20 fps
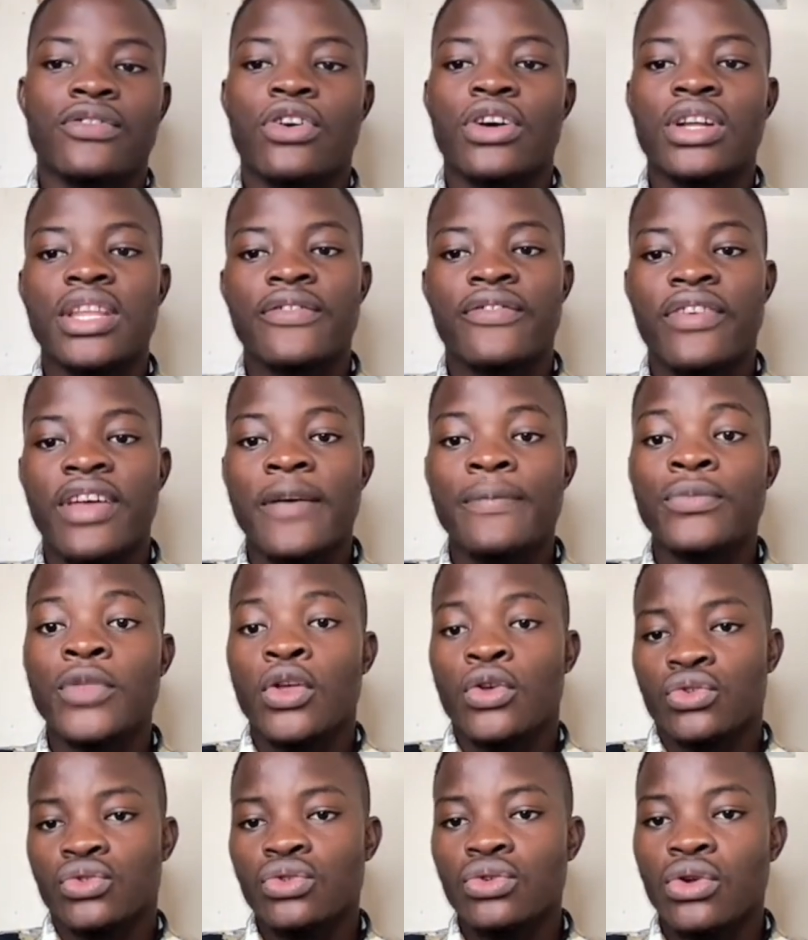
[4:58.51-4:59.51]
En effet,
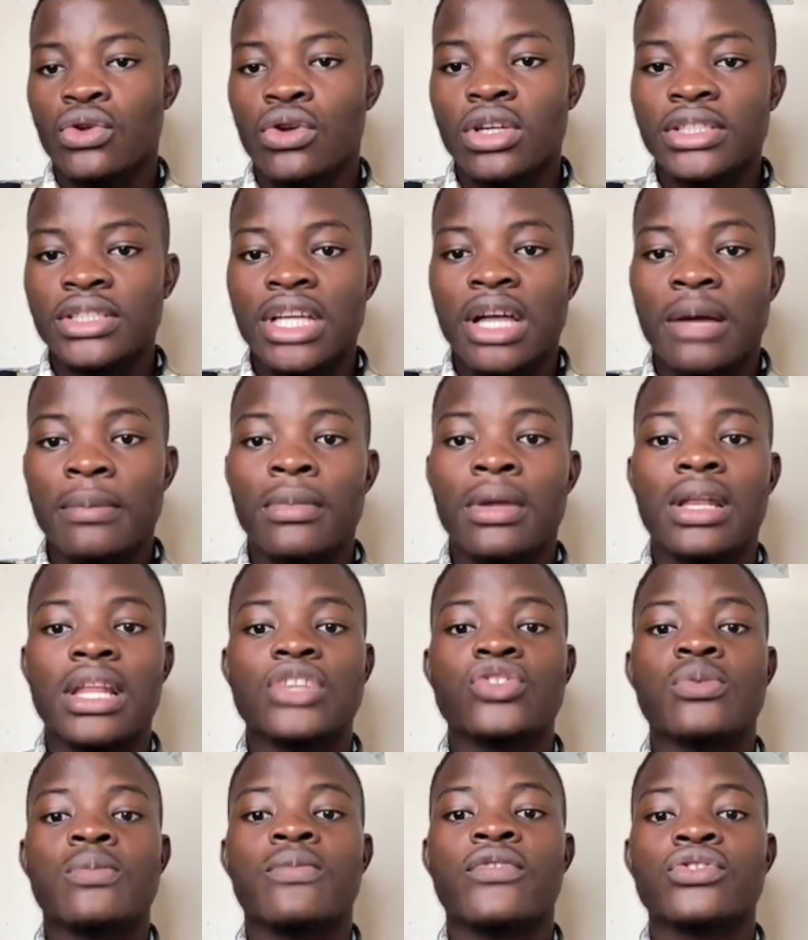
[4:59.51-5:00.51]
sur le long terme, la
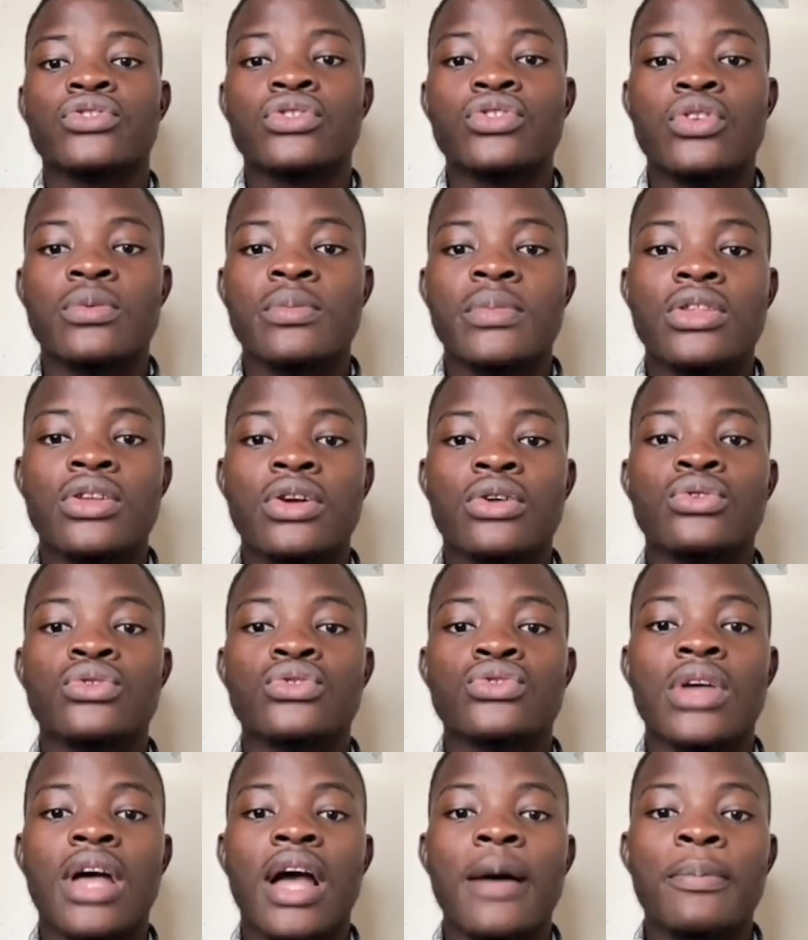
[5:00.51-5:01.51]
subvention des mineurs ne
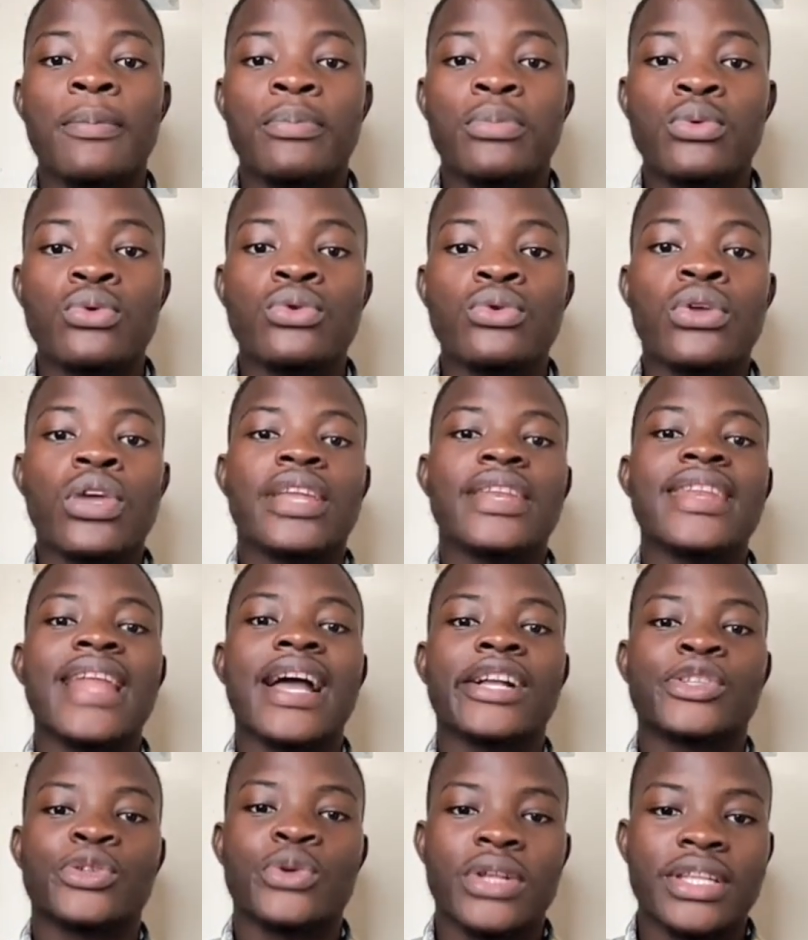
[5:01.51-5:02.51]
sera plus
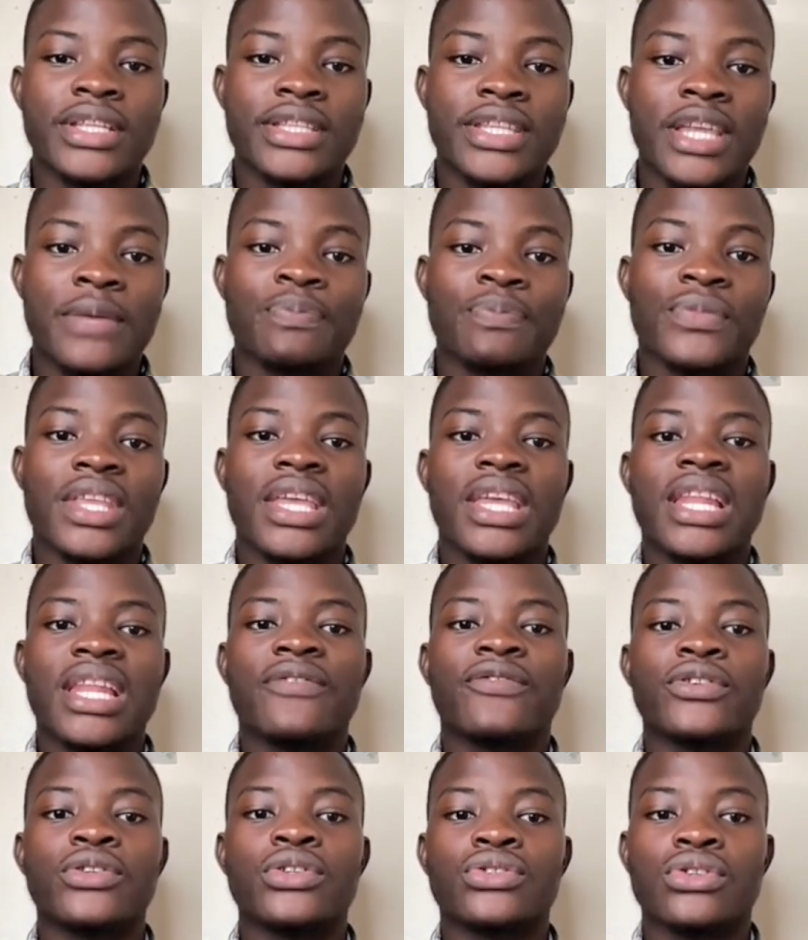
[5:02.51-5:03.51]
d'actualité et les
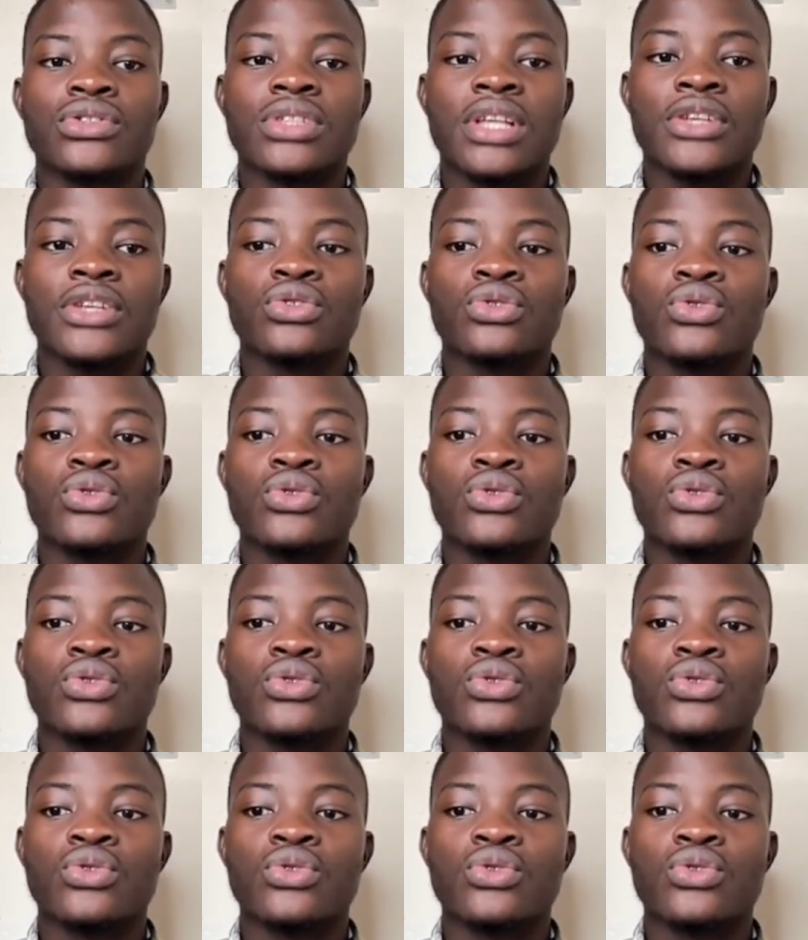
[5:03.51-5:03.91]
frais de transaction